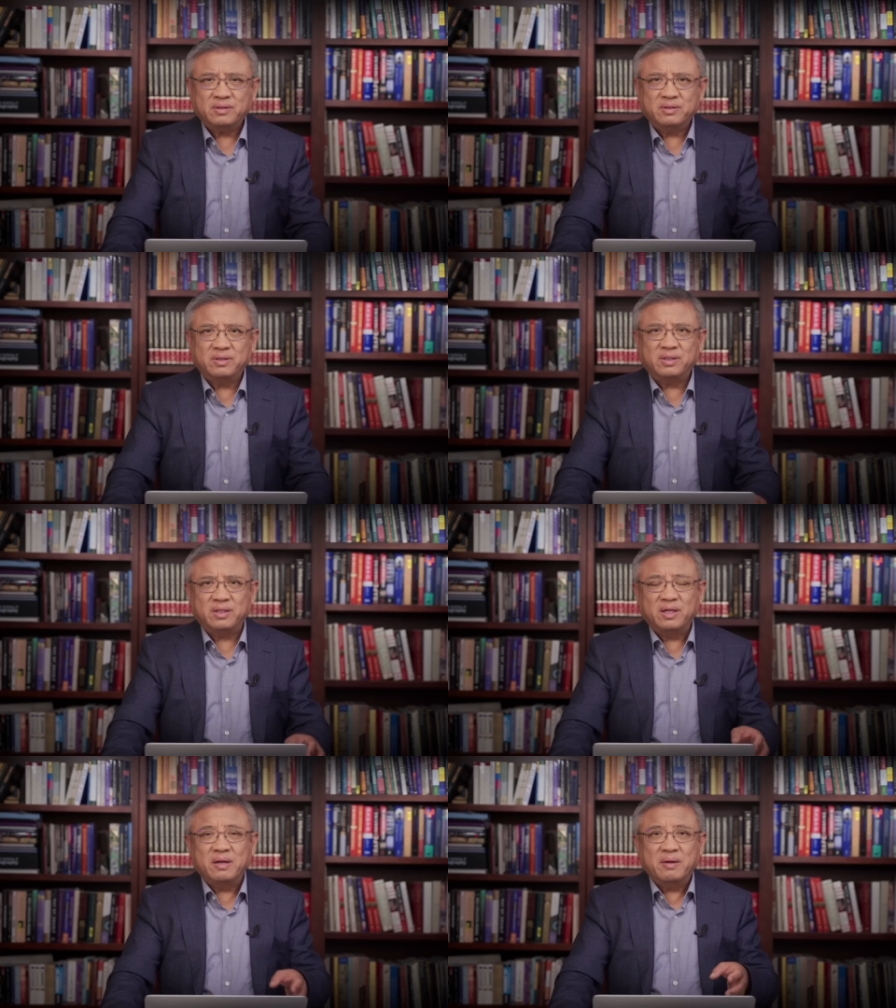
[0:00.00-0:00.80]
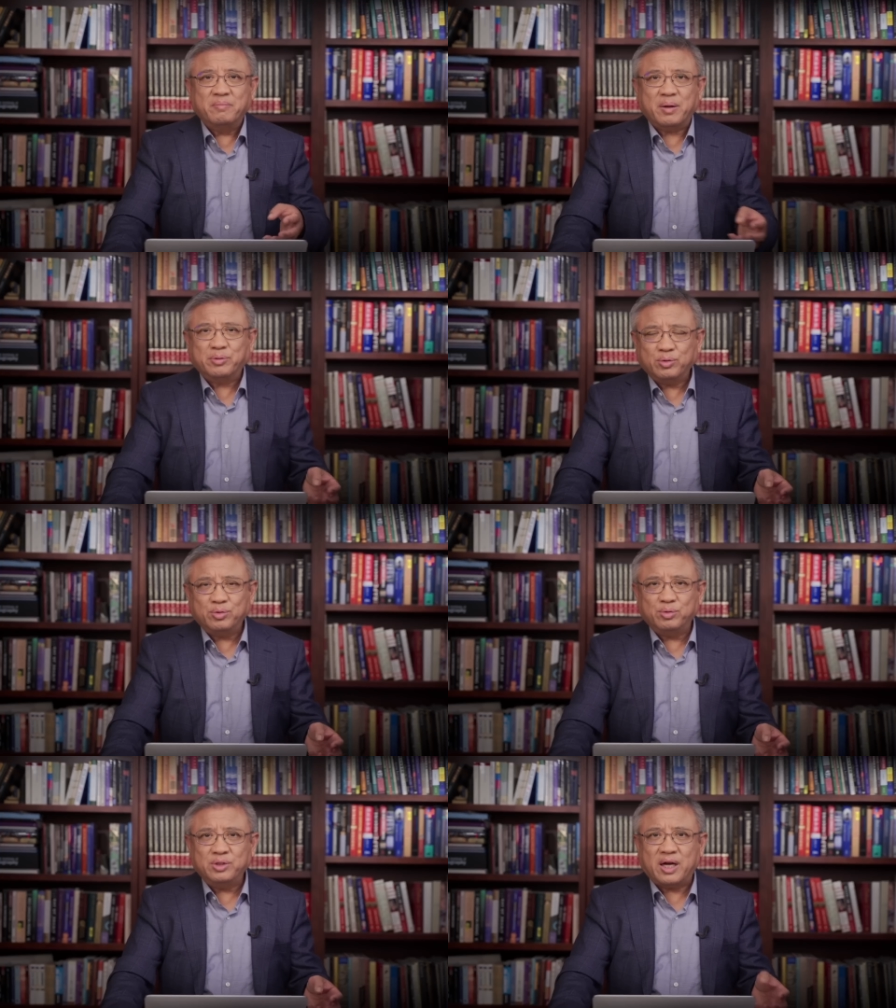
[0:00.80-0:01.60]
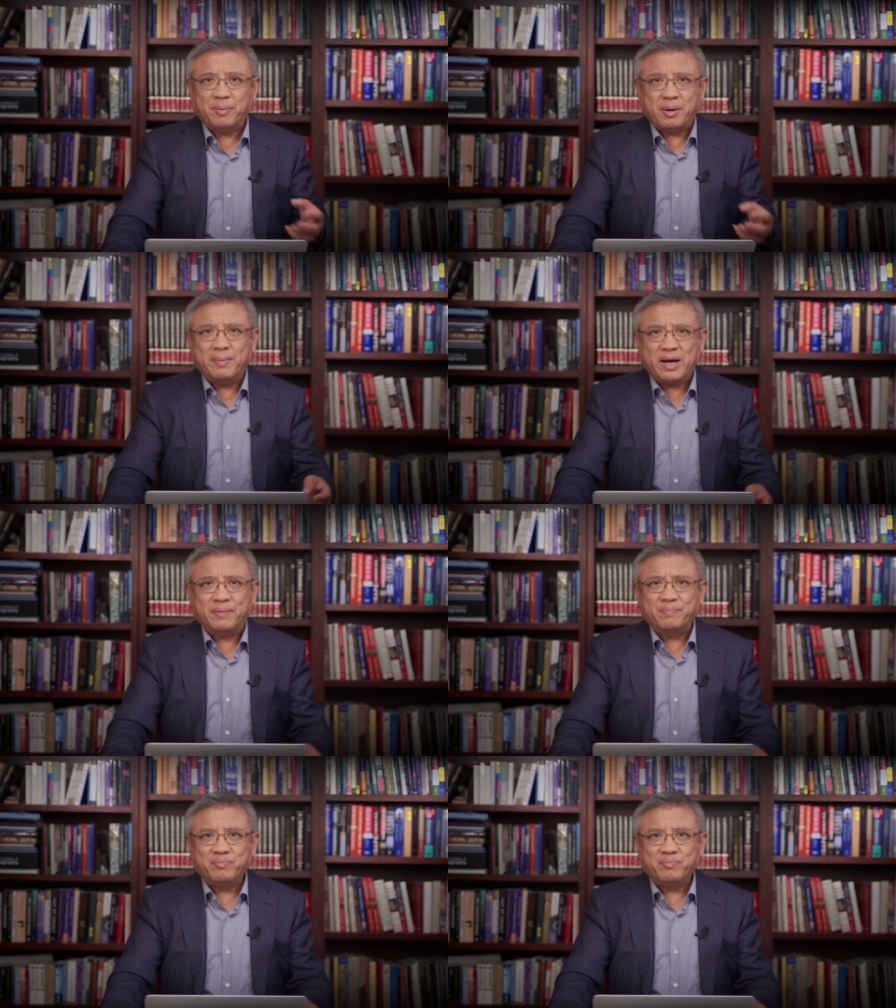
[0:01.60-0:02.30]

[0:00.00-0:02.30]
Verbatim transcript: 就是。卖不出去东西还被骂，